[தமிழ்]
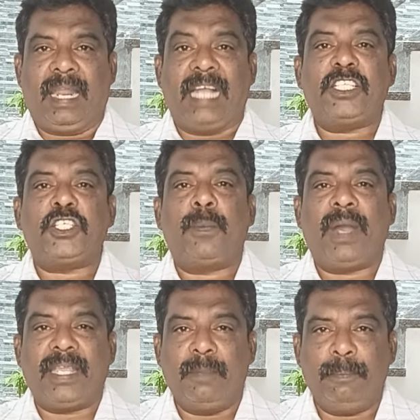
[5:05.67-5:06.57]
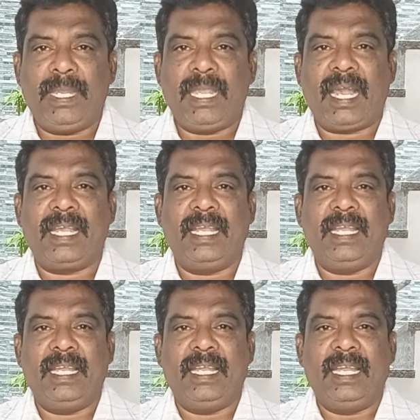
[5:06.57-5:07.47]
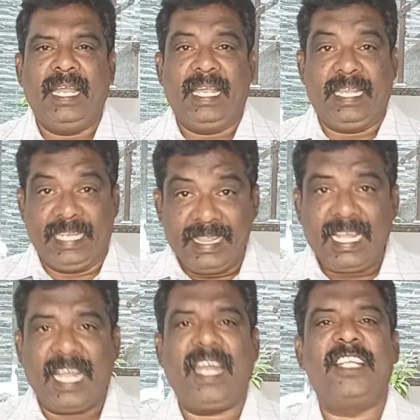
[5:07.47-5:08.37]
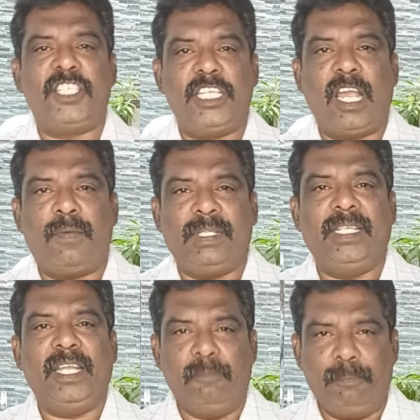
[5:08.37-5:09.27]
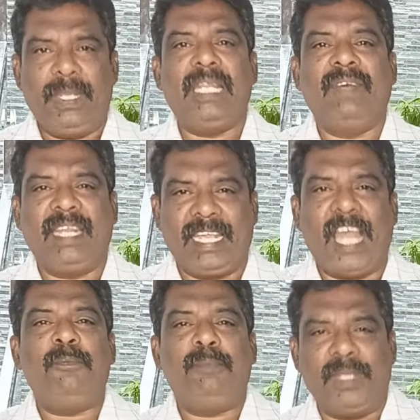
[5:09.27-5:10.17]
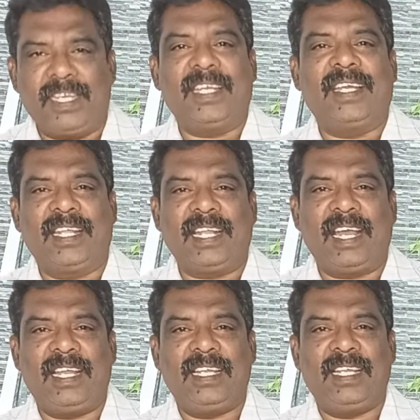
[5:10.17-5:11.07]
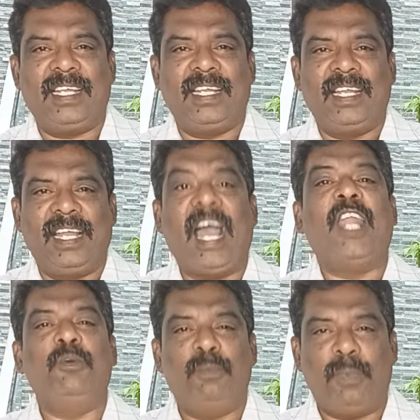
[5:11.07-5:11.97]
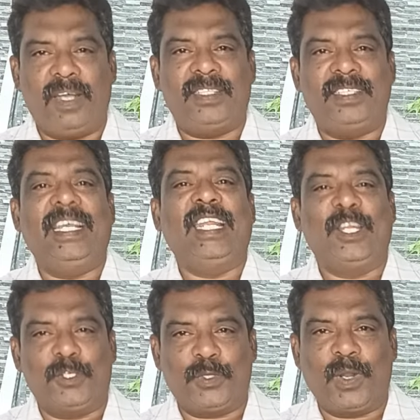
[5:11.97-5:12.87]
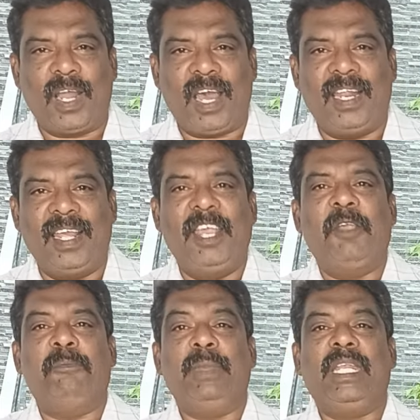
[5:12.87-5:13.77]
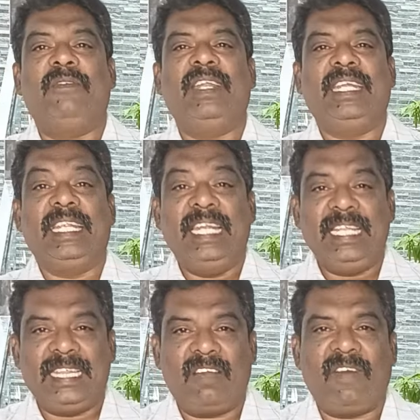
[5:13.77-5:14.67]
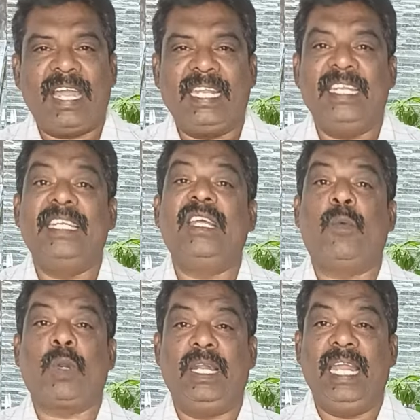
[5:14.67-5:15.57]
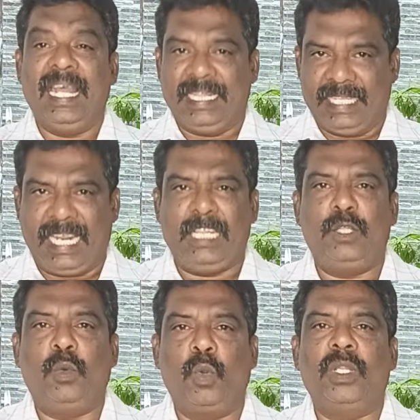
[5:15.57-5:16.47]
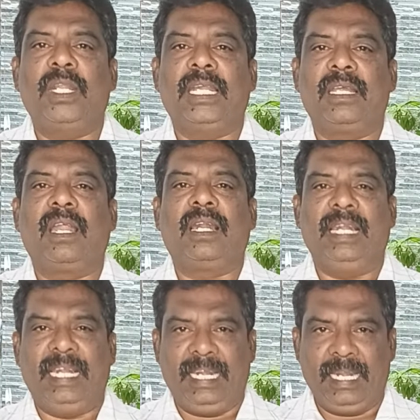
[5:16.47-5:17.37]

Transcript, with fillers: ராஜ்யசபா எம்பியாக எந்த கட்சியாவது மீனவனை அனுப்பியிருக்கிறதா அனுப்பாது ஏனென்று சொன்னால் மீனவன் இழித்தவாய் நின்று அவர்கள் நினைத்து கொண்டிருக்கிறார்கள்